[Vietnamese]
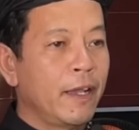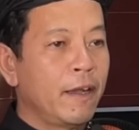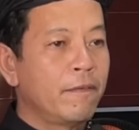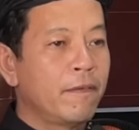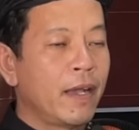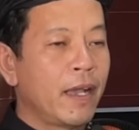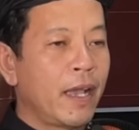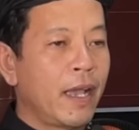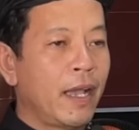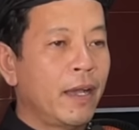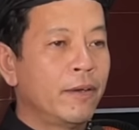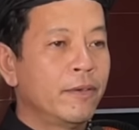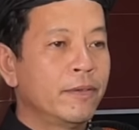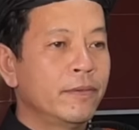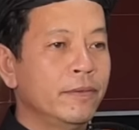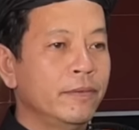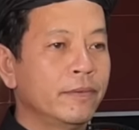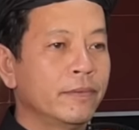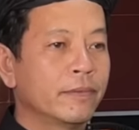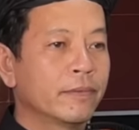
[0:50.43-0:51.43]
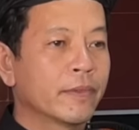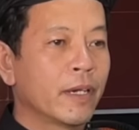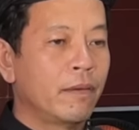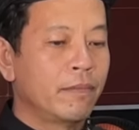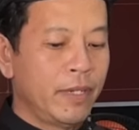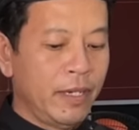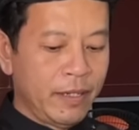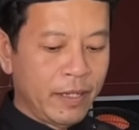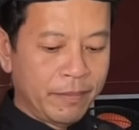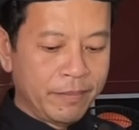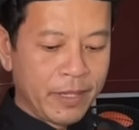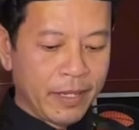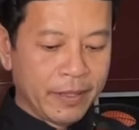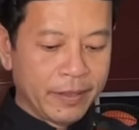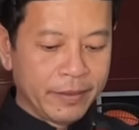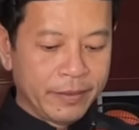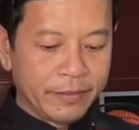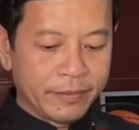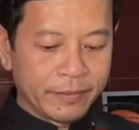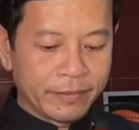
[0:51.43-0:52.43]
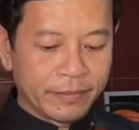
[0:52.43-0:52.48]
giáo hòa hảo đồng đến tham dự